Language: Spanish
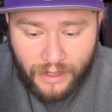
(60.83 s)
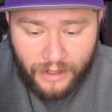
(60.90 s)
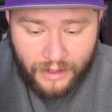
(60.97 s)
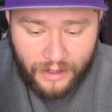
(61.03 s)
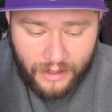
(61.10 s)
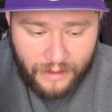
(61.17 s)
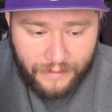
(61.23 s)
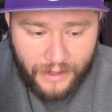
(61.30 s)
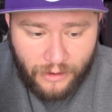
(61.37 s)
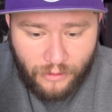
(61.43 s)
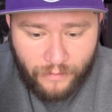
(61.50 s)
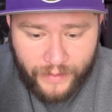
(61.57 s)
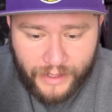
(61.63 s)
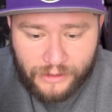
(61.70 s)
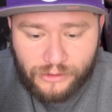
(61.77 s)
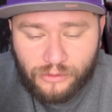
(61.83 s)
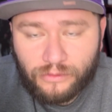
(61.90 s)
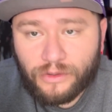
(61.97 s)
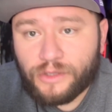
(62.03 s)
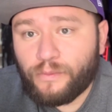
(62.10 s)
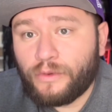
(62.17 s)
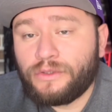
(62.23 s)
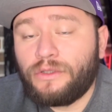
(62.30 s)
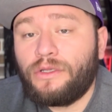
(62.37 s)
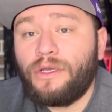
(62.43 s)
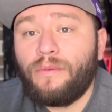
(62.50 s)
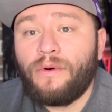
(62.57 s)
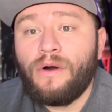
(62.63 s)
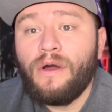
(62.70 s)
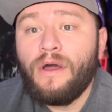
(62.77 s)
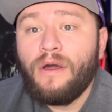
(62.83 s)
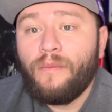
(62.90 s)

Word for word: en, el libre comercio un dispositivo,